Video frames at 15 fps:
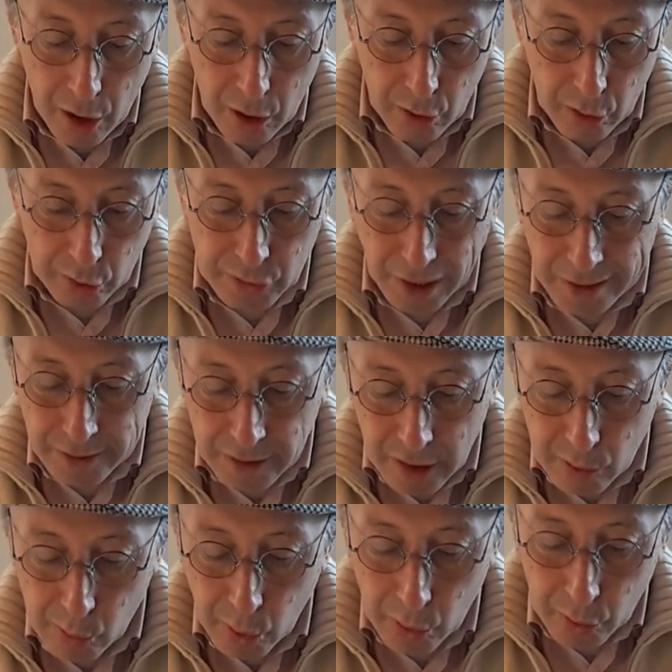los
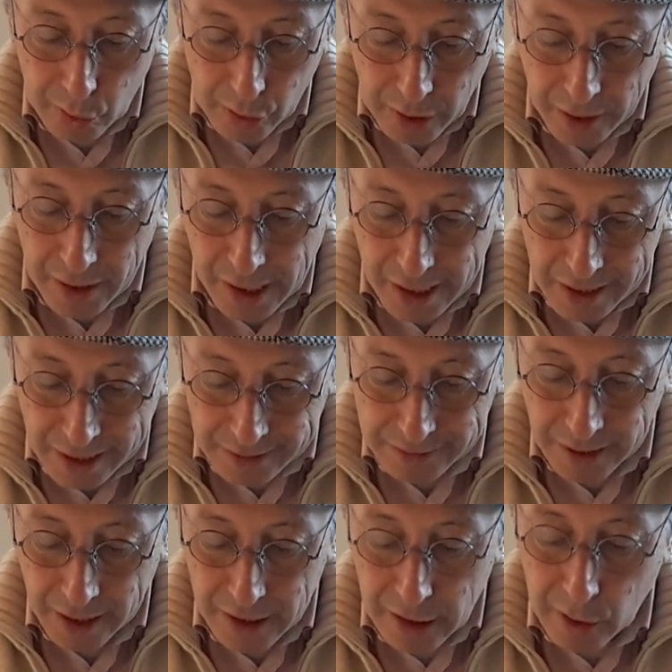antiguos dolores de la
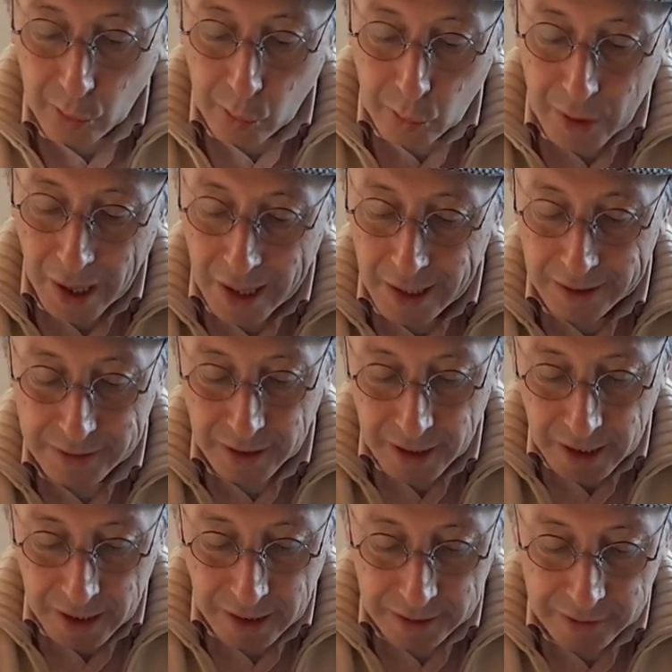raza y cura las
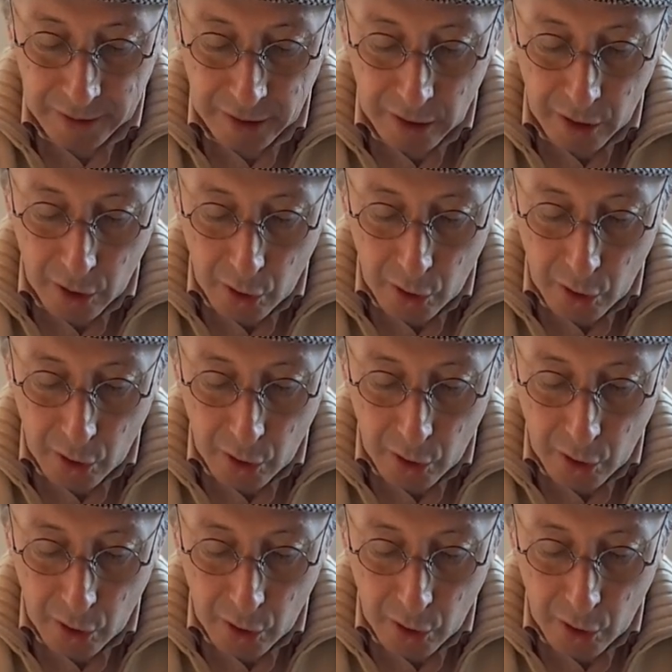heridas